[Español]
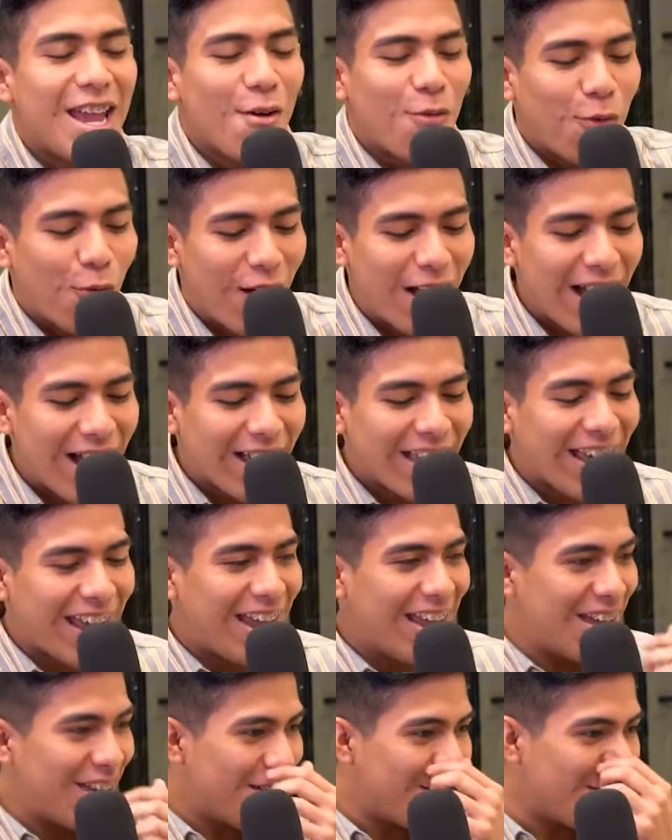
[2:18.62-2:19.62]
ella fue la
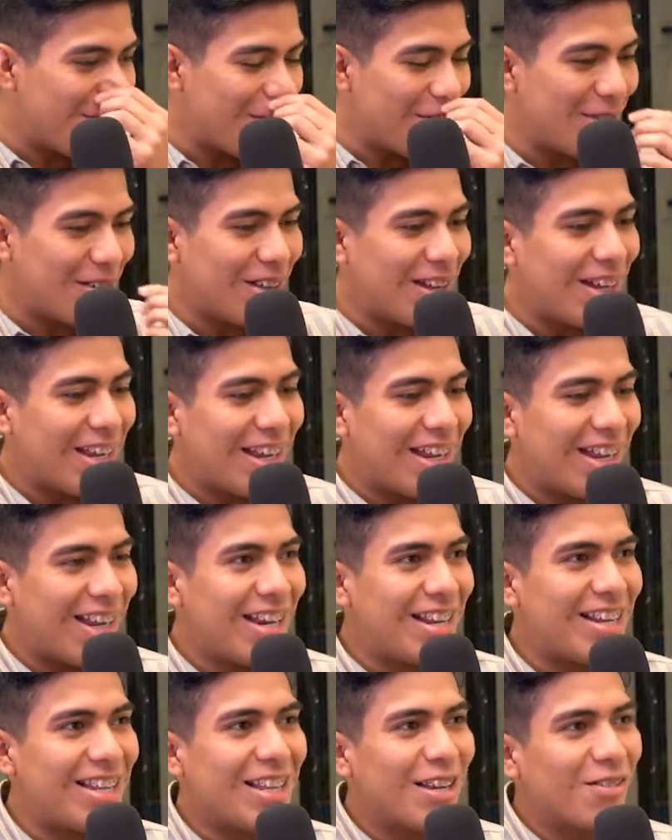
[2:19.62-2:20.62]
que
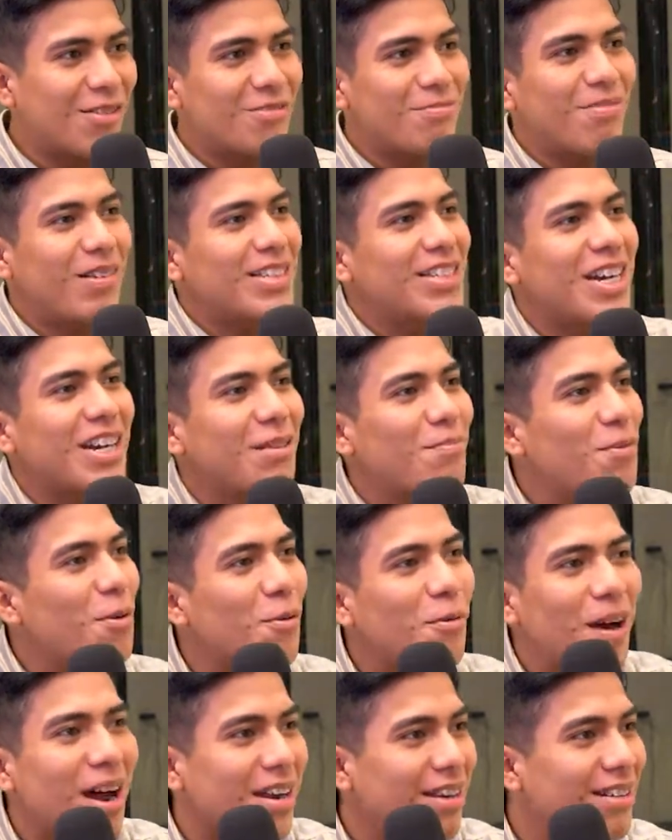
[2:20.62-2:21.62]
dijo, vas a
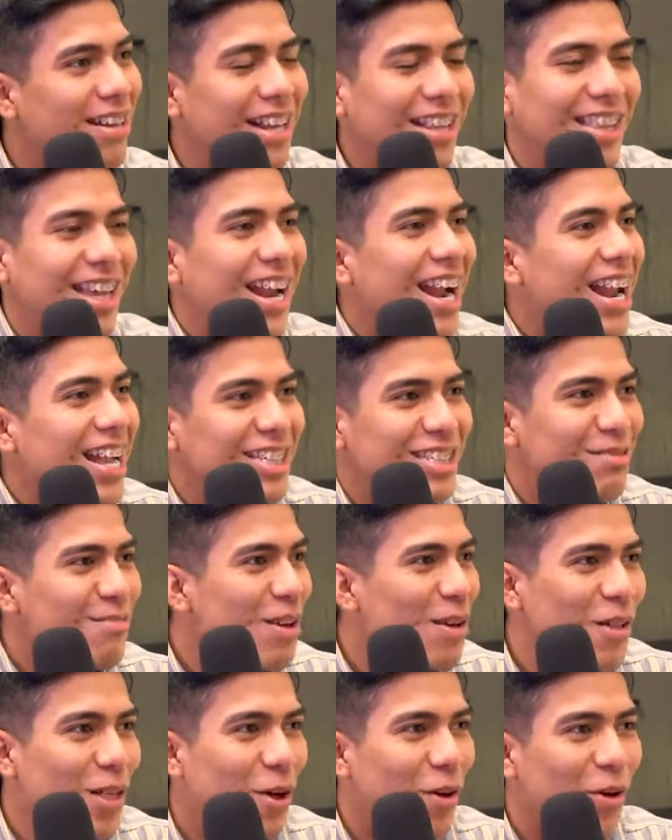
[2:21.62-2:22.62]
reprobar. Literal, así me lo